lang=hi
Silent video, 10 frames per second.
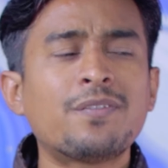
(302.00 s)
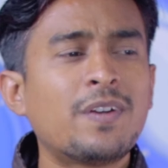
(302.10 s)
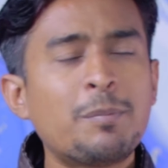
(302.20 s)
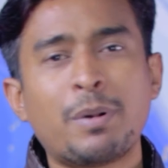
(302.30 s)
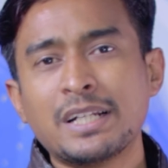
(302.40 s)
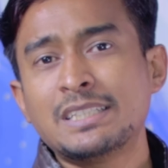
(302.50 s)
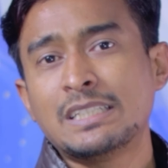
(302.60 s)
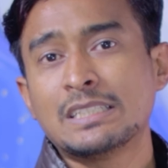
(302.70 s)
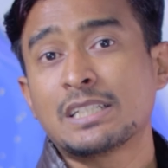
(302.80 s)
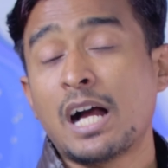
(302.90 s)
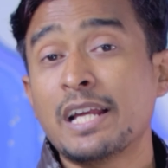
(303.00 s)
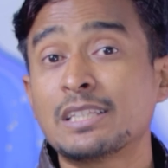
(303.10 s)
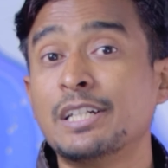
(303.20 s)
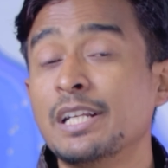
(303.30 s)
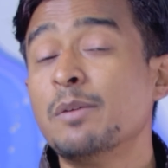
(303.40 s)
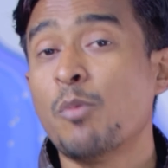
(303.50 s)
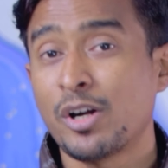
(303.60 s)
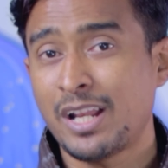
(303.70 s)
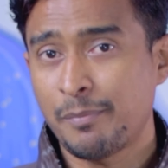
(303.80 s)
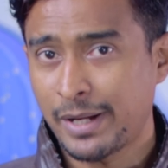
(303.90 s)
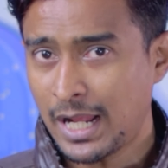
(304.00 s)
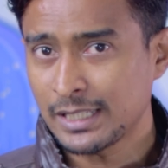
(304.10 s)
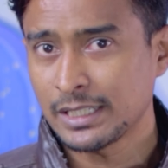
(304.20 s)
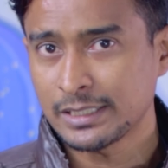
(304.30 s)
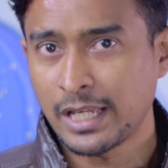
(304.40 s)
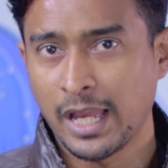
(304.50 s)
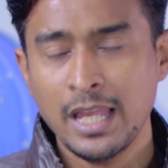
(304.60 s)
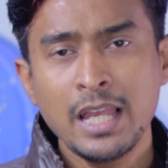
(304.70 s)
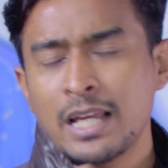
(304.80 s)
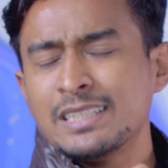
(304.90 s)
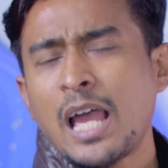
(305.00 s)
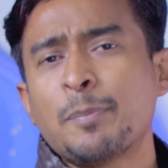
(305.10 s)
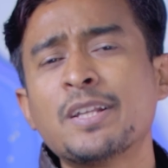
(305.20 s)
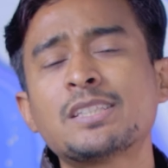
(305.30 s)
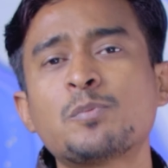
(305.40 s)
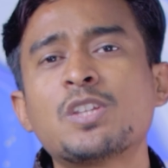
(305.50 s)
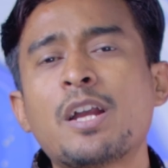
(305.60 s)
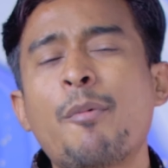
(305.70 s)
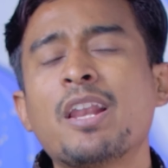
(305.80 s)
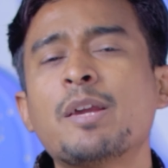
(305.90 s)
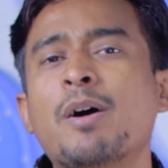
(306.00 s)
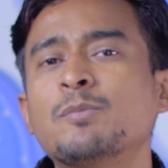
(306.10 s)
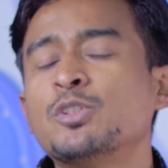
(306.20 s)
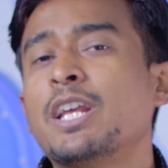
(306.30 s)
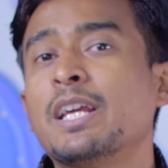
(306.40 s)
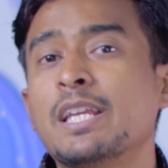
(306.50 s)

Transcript: या फिर बड़ी चीज का एक थ्री मॉडल बना सकते हैं इस ऐप की सबसे कमाल की बात मुझे